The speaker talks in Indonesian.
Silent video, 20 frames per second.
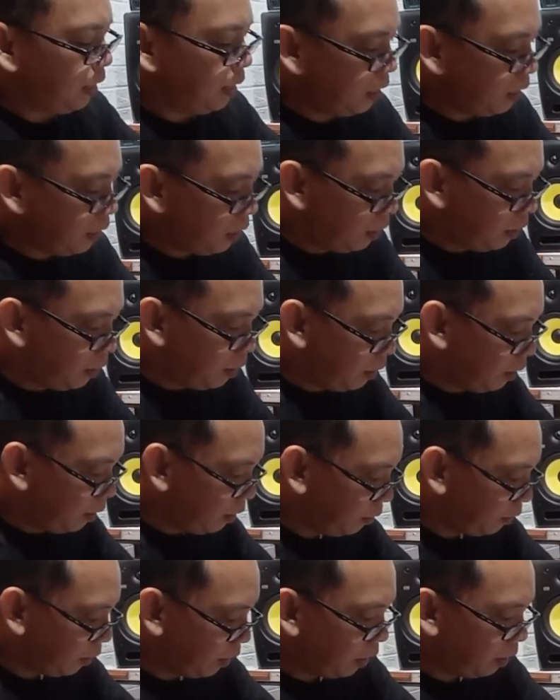uh,
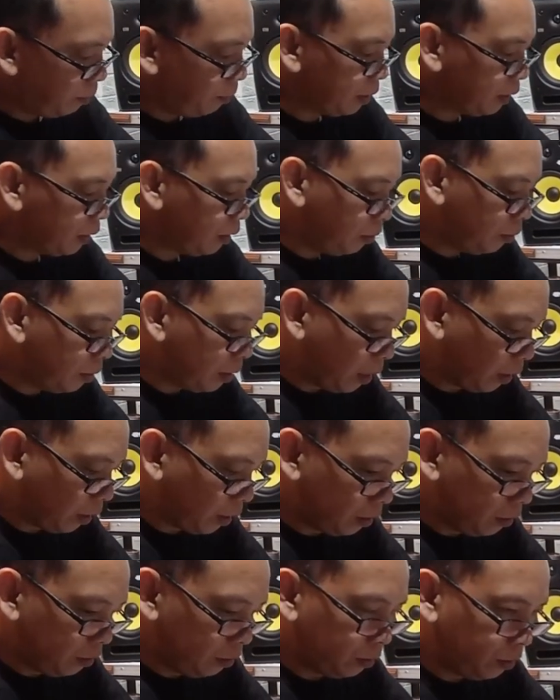eh, LMS
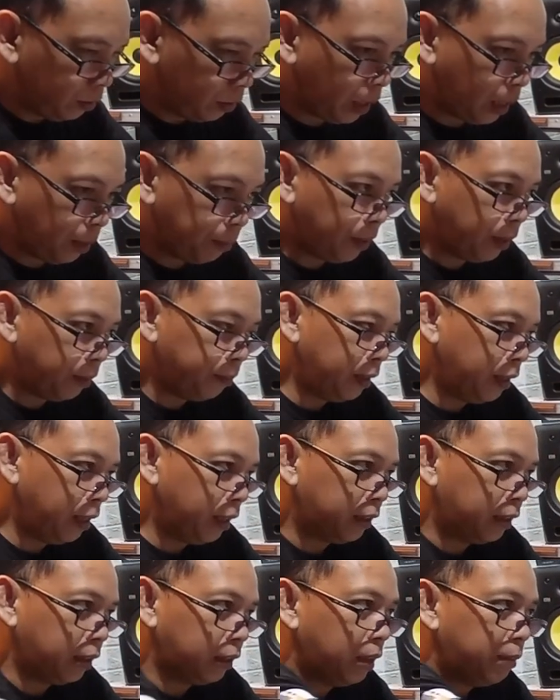digunakan
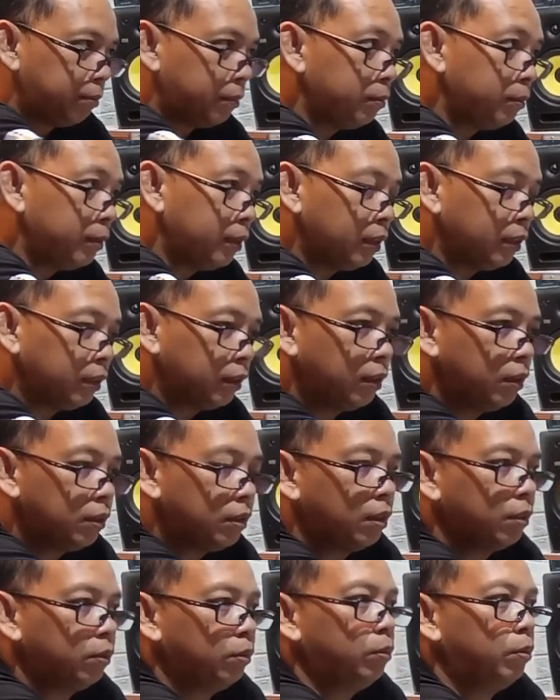apabila kita memiliki
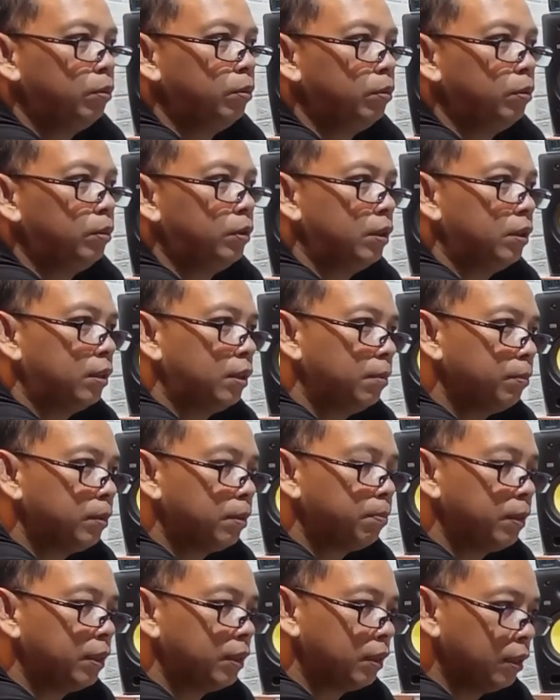satu sistem
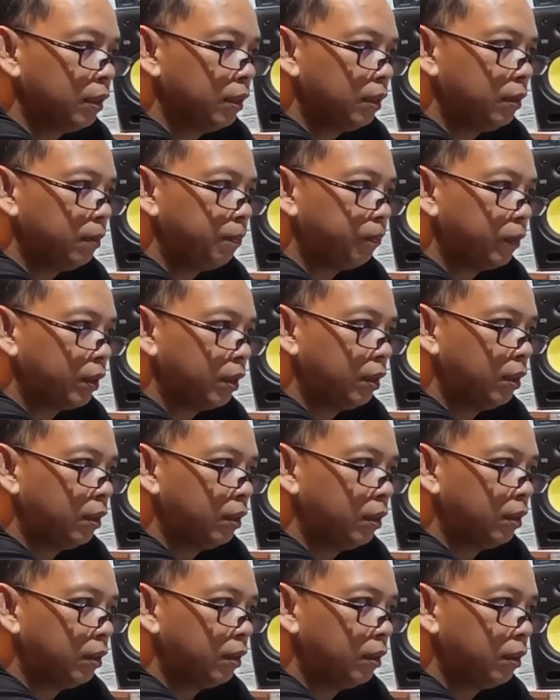speaker
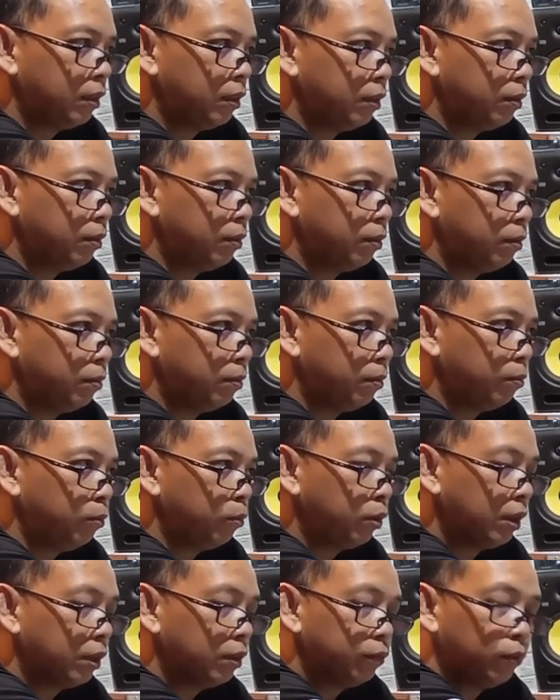uh,
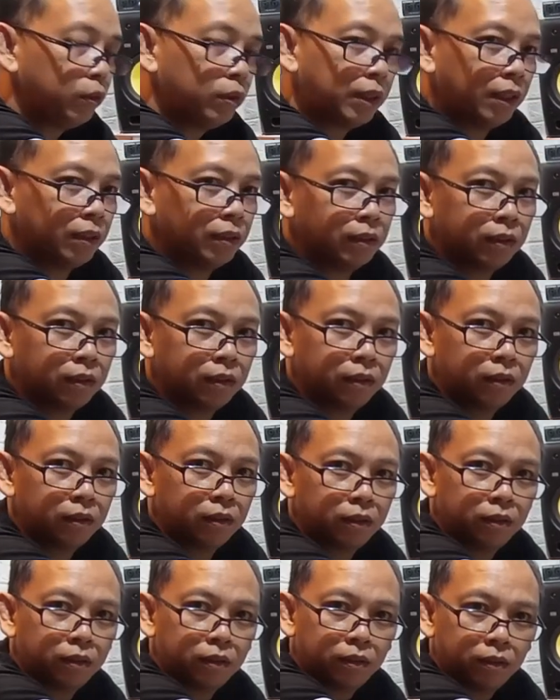bukan Florence
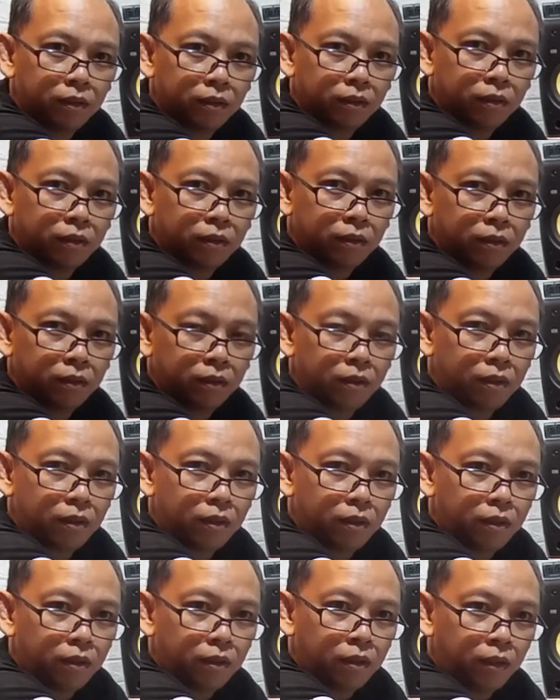
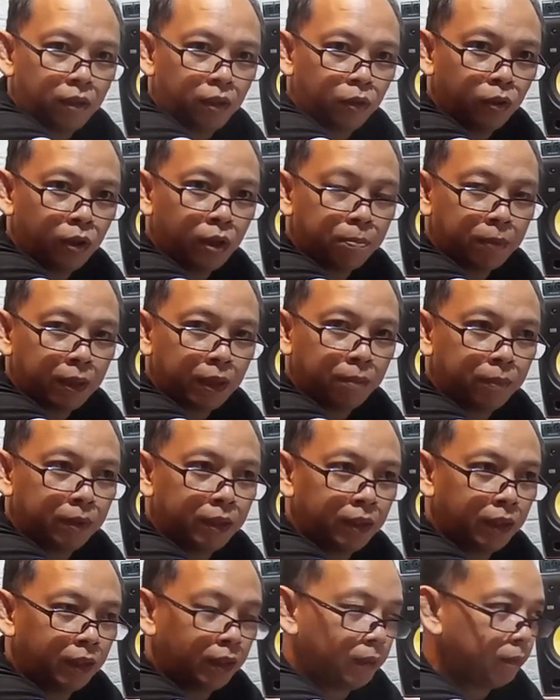itu yang paling
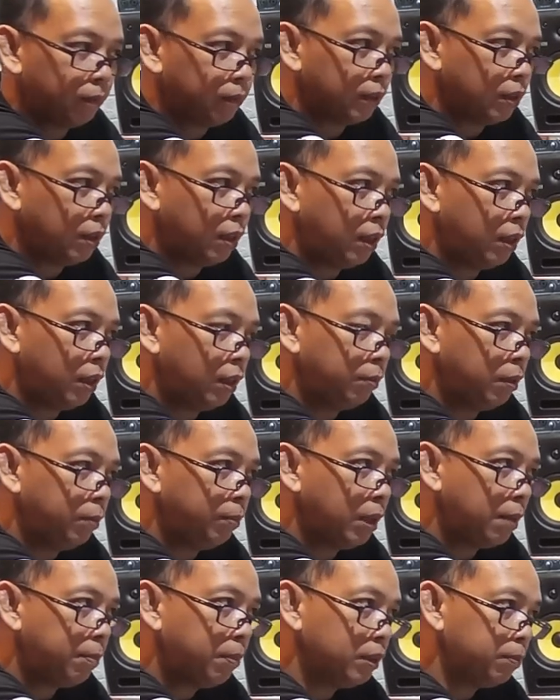penting Ah,
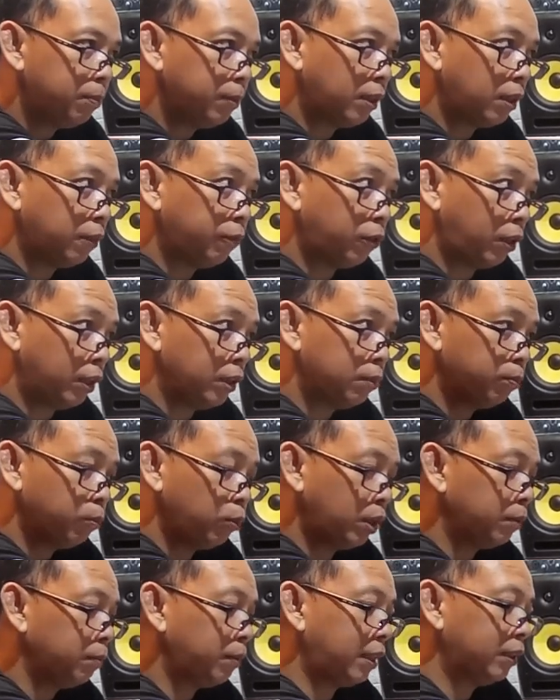beberapa speaker forest
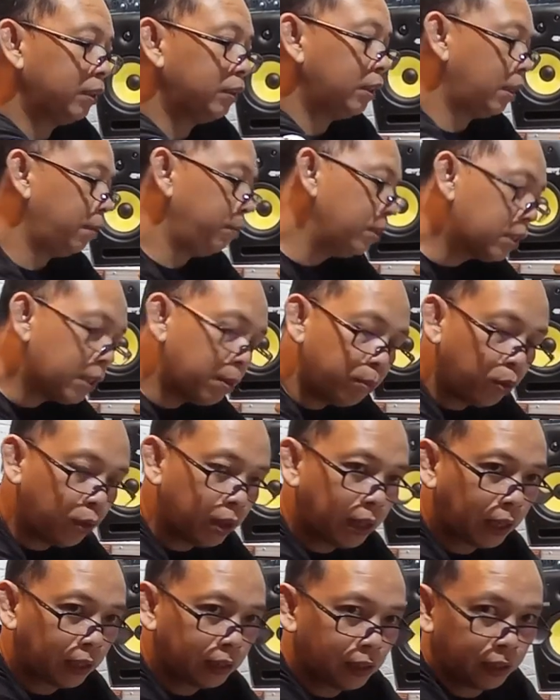bukan berarti tidak bisa
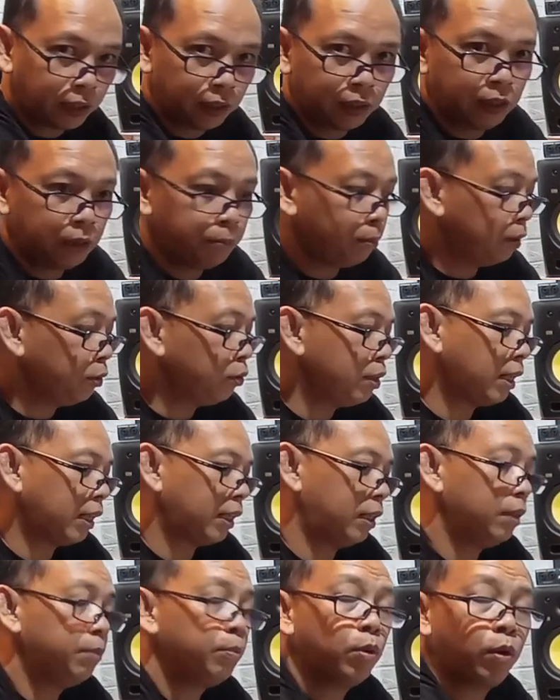menggunakan hal ini.
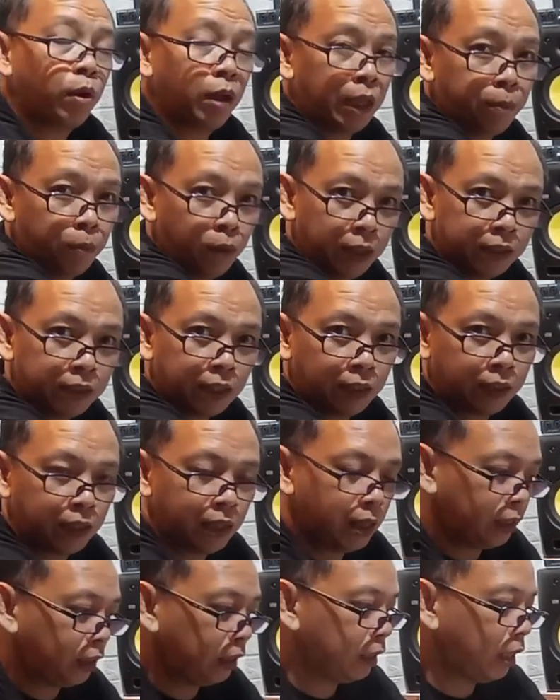Menggunakan ini boleh-boleh
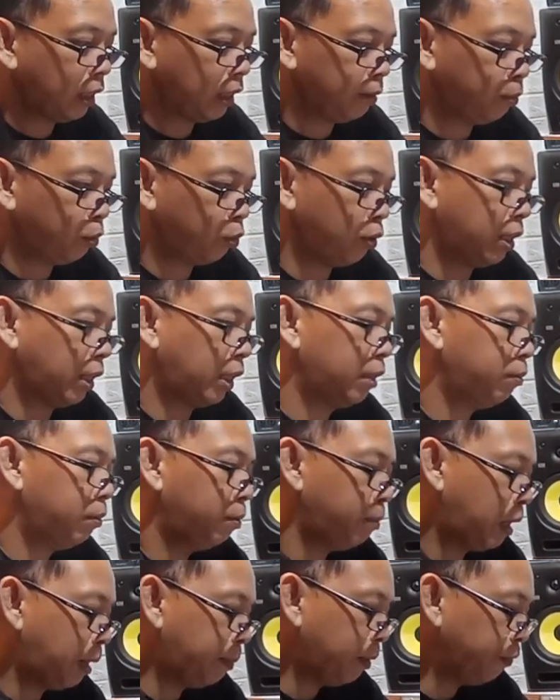saja. Kita akan menggunakan
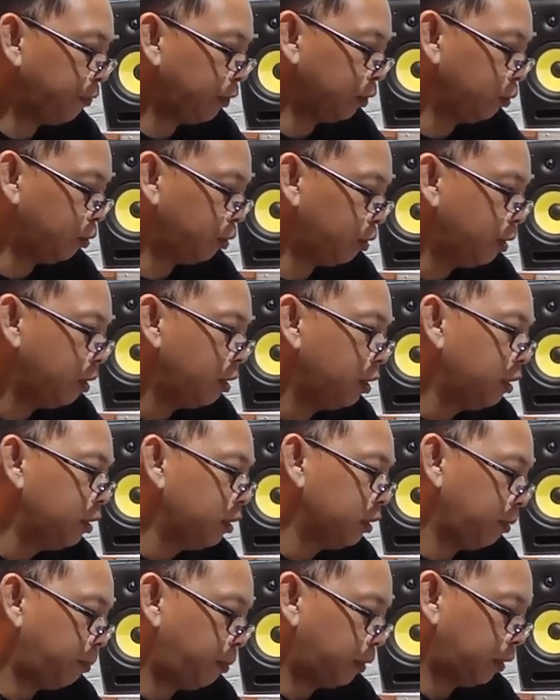beberapa fitur
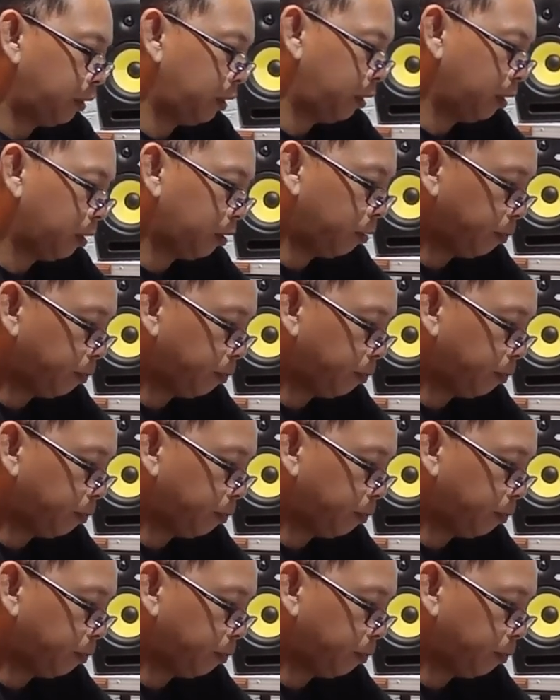seperti